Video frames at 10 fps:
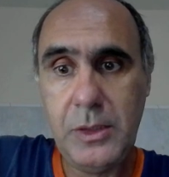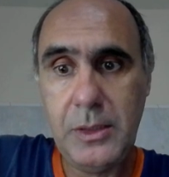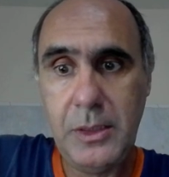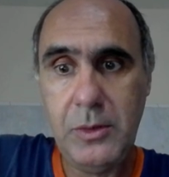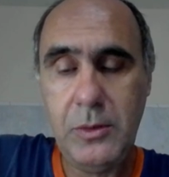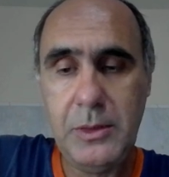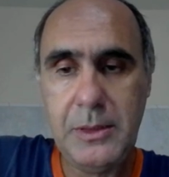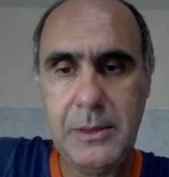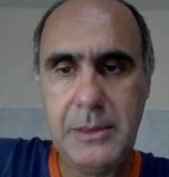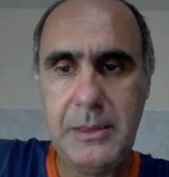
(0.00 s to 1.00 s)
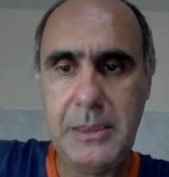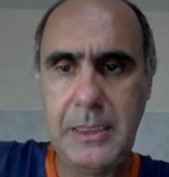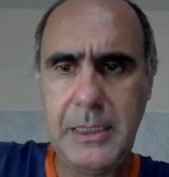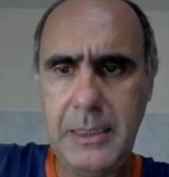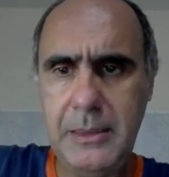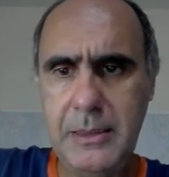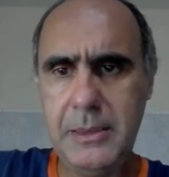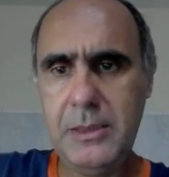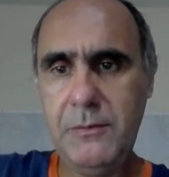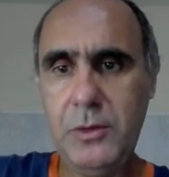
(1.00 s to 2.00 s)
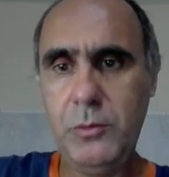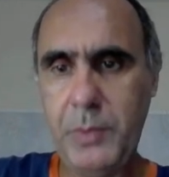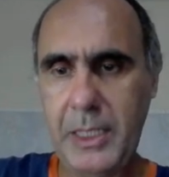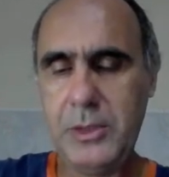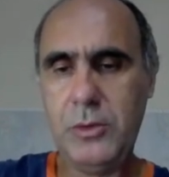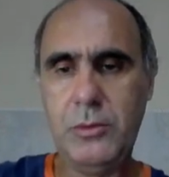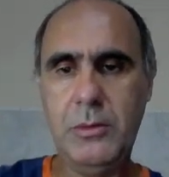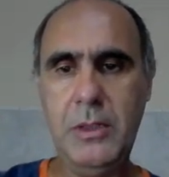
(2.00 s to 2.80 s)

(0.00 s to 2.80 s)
anteriores antes de chegar nesse vídeo prático.